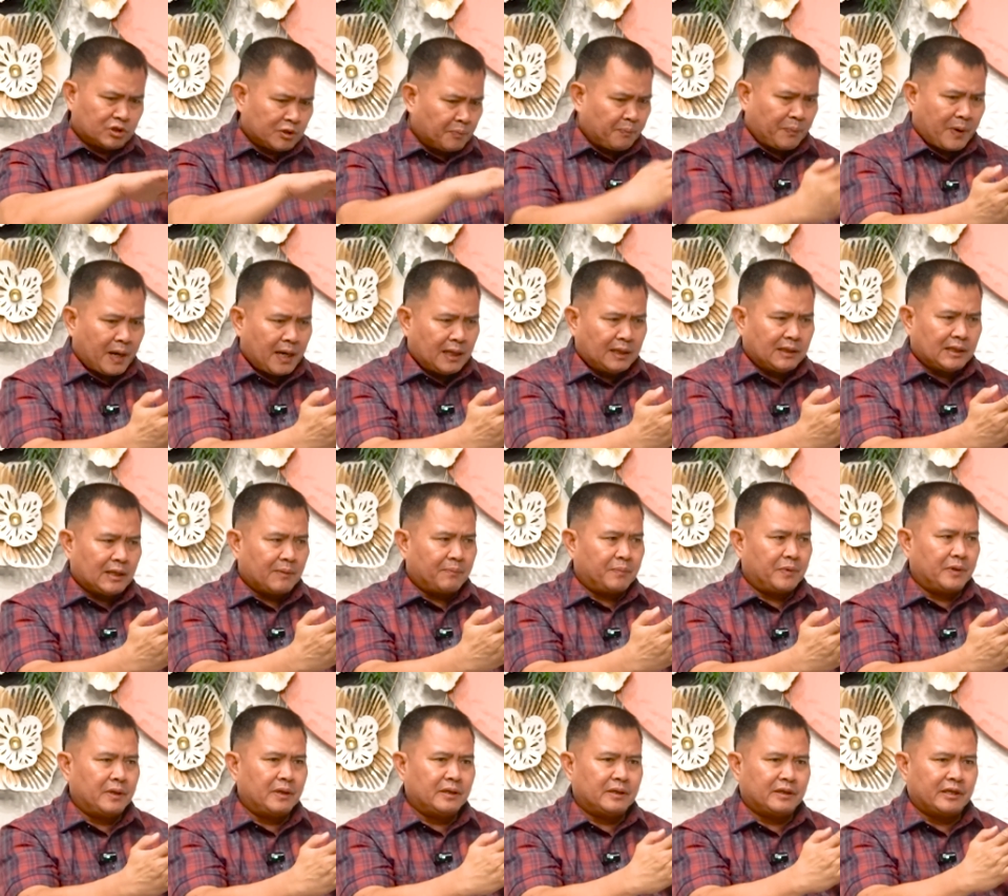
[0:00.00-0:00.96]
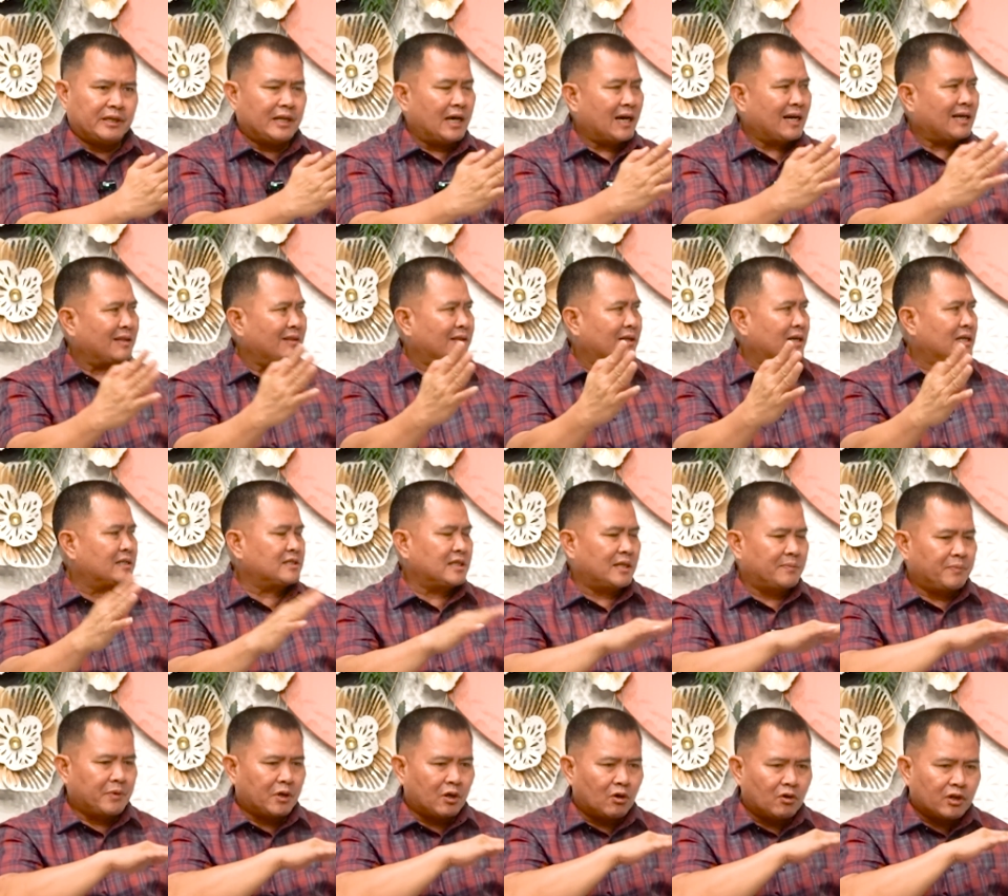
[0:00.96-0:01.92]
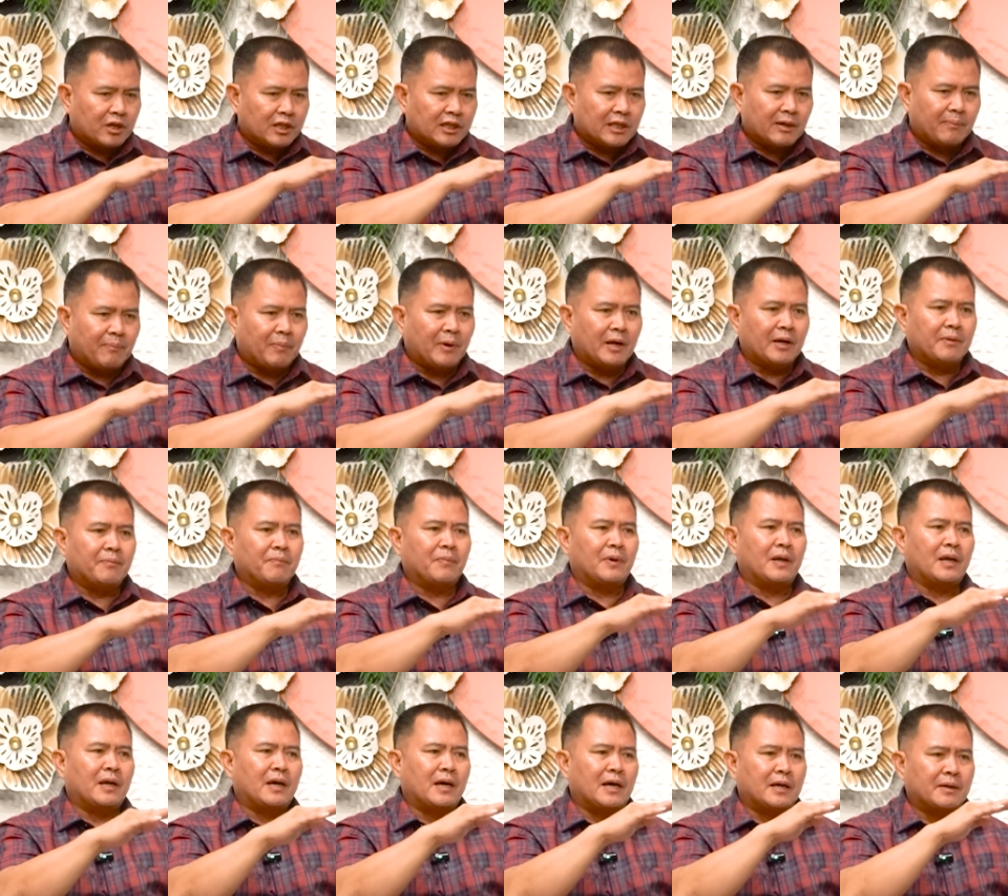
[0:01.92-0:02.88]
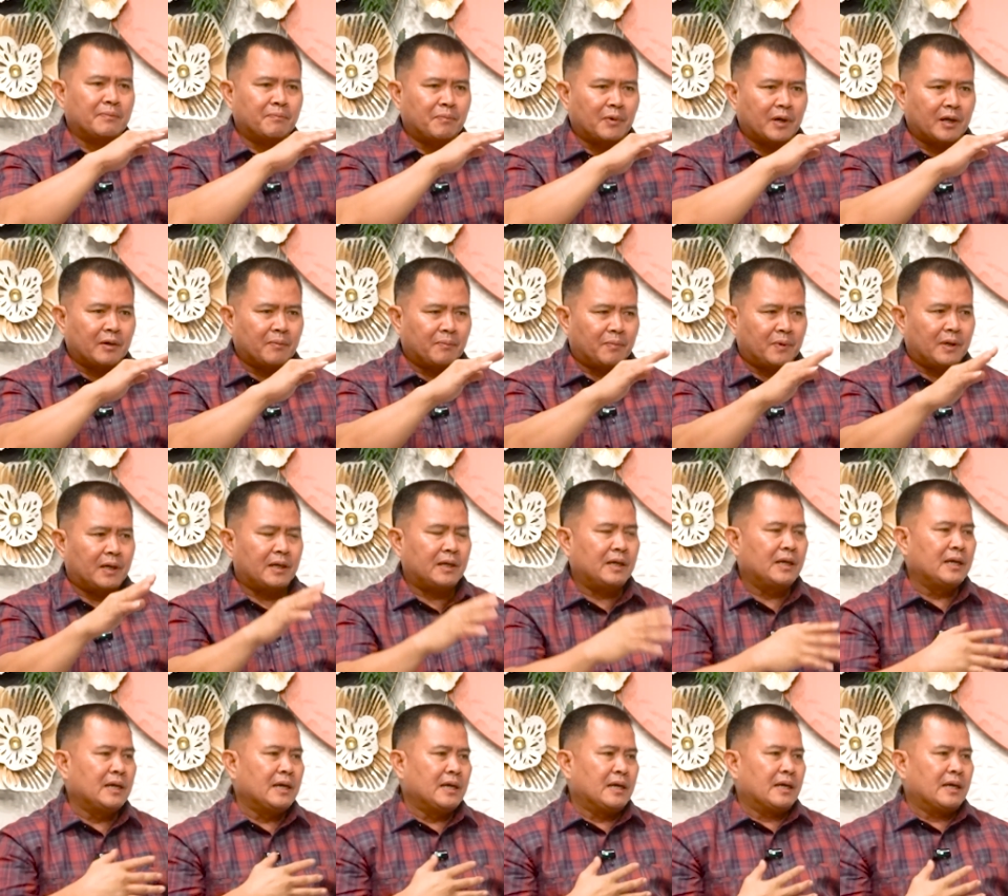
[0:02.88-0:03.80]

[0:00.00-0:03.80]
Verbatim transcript: Cepat tapi tidak akan keras tapi kalau kita pelan-pelan, pelan-pelan